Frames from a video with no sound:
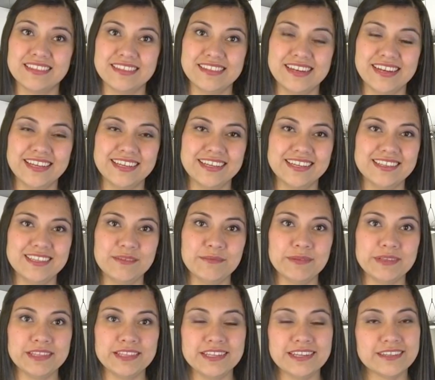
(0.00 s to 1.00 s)
Traigan de
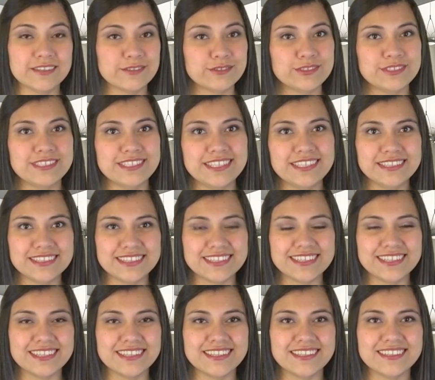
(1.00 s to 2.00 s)
manera
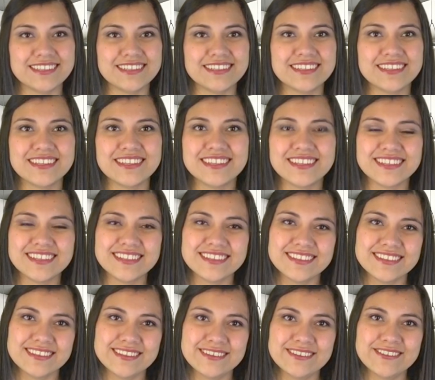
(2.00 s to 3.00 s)
consciente
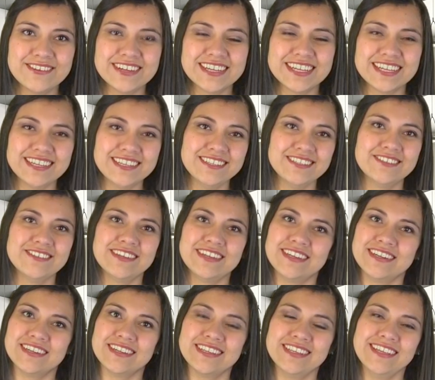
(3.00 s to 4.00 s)
todo aquello que
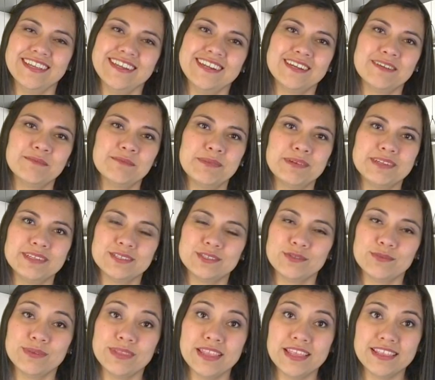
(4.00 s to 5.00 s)
requieran para
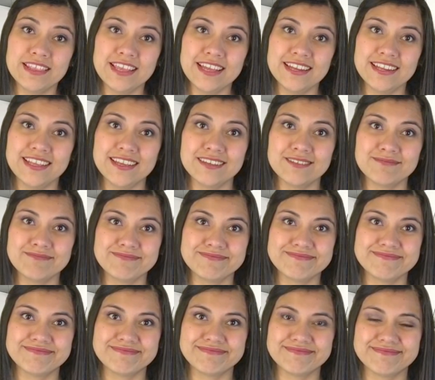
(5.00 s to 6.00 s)
su vida diaria.
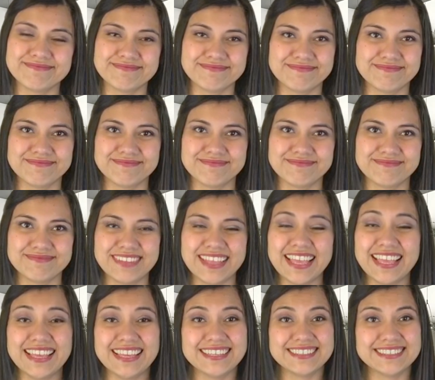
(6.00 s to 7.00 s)

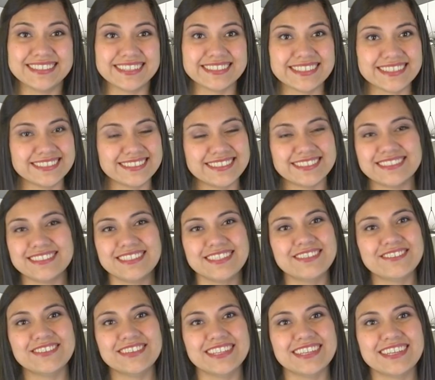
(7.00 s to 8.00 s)
Esta
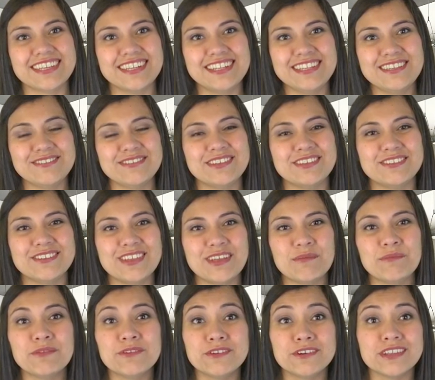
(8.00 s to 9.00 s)
sensación de equilibrio, de
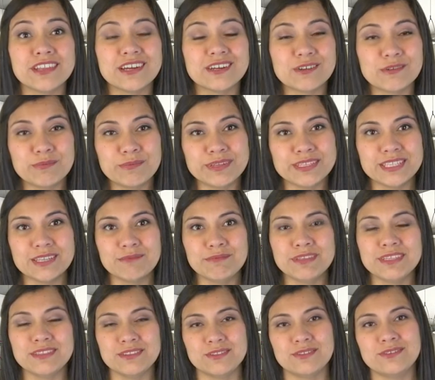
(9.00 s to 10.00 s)
amor, de
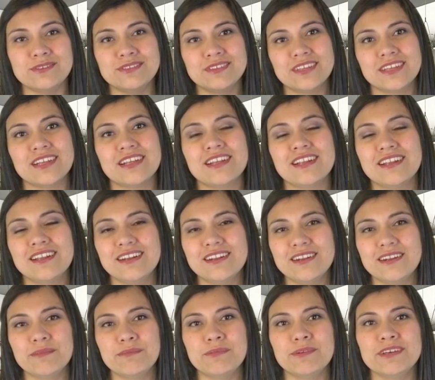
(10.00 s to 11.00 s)
acompañamiento,
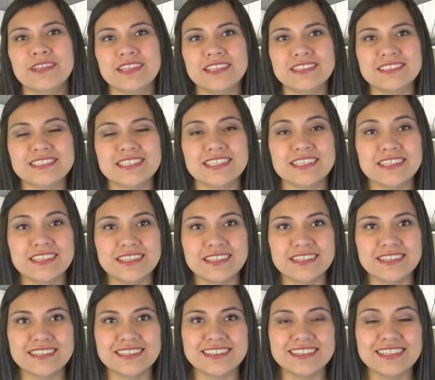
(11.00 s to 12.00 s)
la pueden
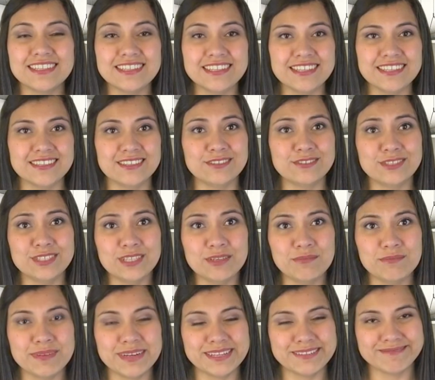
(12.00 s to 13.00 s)
seguir teniendo
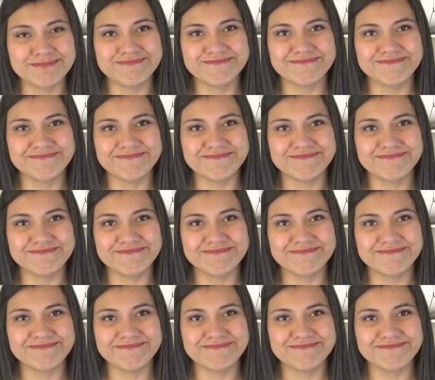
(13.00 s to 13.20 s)
siempre.